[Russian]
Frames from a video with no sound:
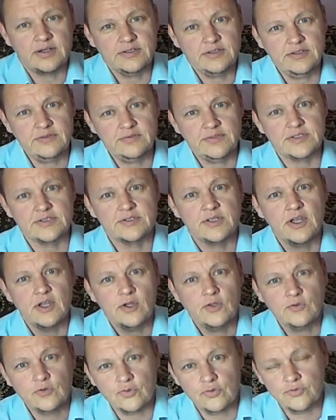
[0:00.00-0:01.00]
активность,
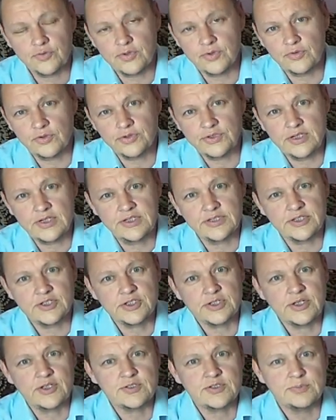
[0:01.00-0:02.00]
то в его теле
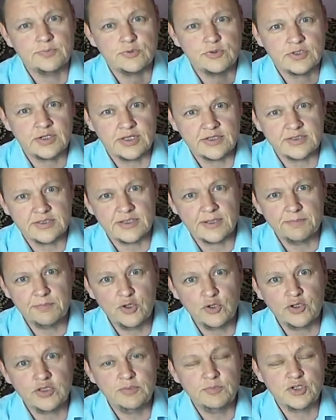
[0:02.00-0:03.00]
начинают запускаться
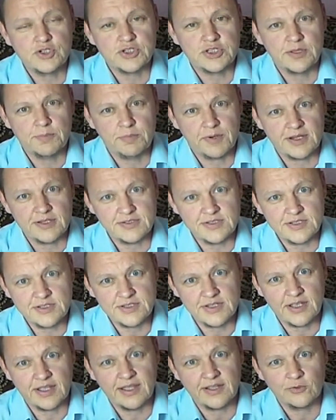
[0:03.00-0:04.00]
биохимические
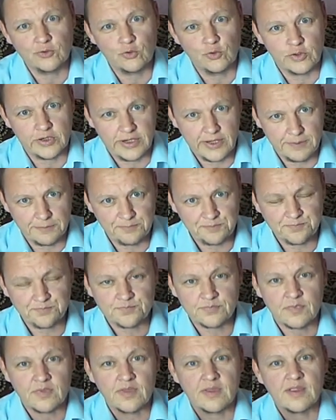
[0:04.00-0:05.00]
процессы, которые
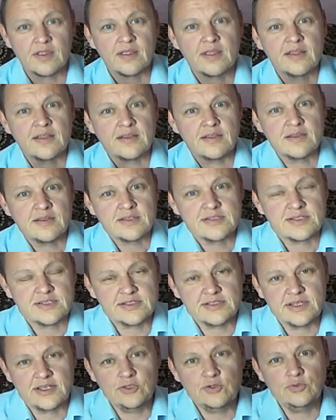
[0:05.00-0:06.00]

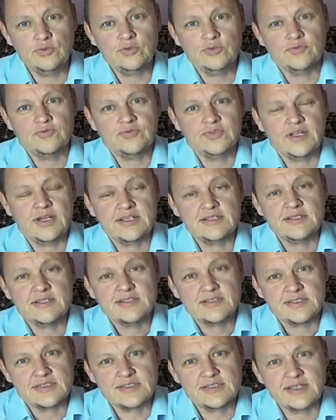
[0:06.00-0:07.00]
создают в нас
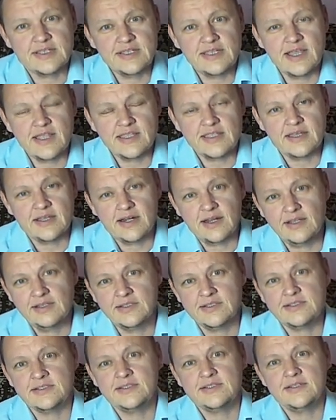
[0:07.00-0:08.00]
состояние
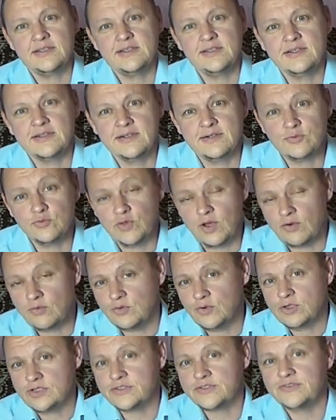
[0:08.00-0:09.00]
радости,
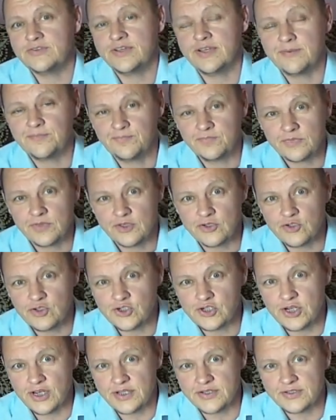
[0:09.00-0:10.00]
удовольствия,
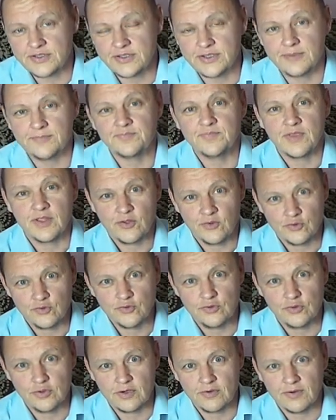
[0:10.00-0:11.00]
счастья.
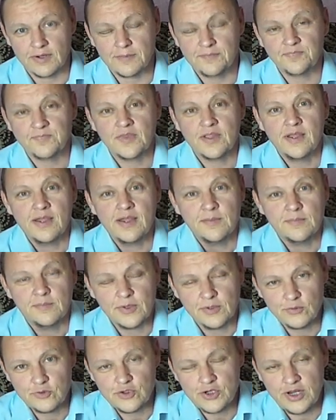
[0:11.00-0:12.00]
Здорово.
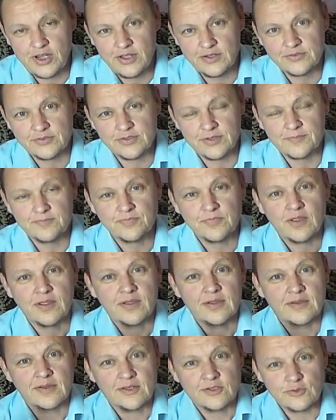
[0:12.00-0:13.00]
Получается,
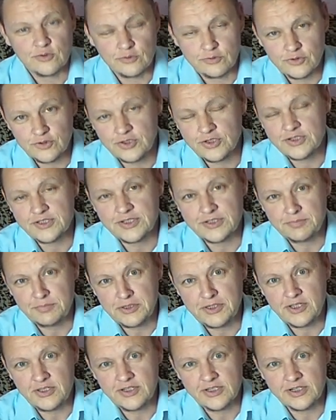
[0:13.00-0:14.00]
солнечное
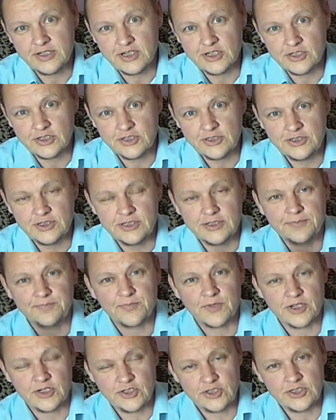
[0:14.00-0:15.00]
затмение не каждый день,
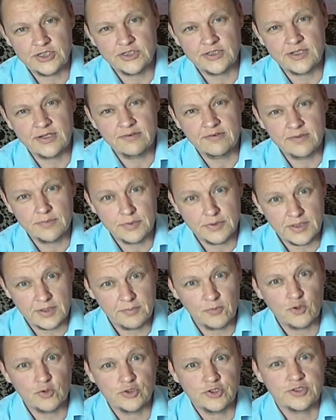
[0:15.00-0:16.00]
а счастливыми
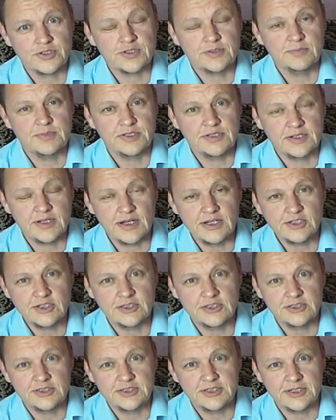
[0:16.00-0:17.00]
нам хочется быть
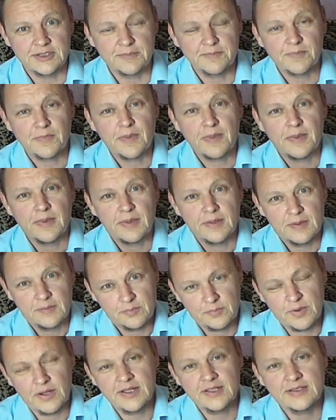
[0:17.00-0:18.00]
каждый день.
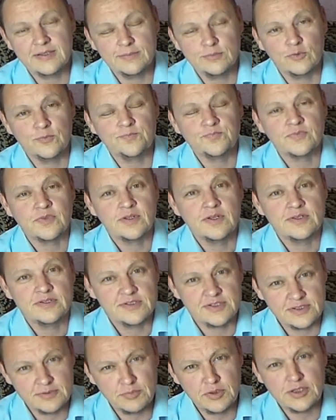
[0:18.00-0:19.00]
Поэтому
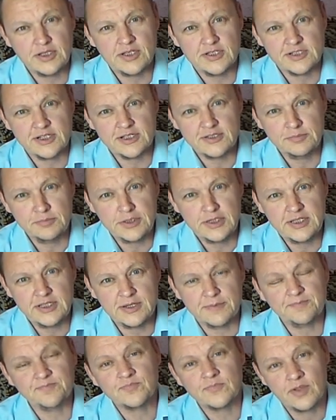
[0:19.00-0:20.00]
затмение
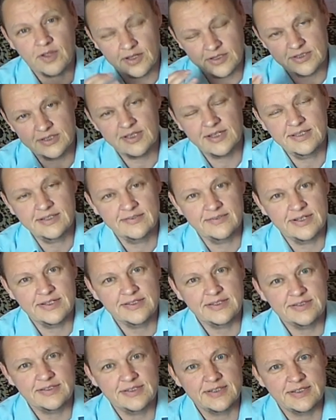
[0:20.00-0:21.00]
затмением, а дела
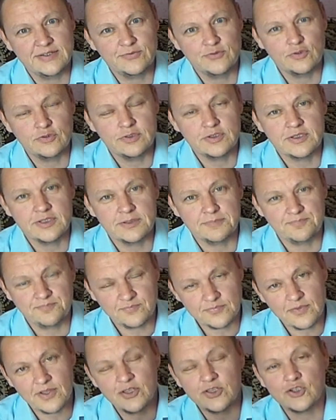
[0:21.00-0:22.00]
давайте делать все-таки
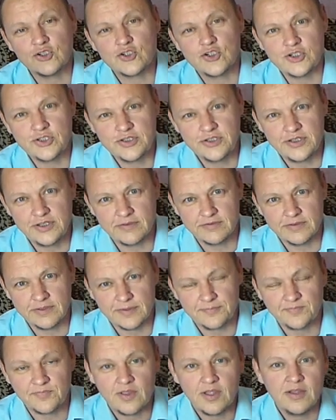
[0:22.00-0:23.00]

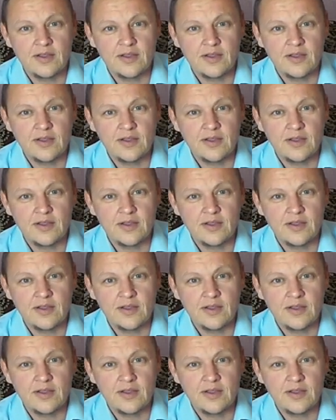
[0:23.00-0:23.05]
ежедневно.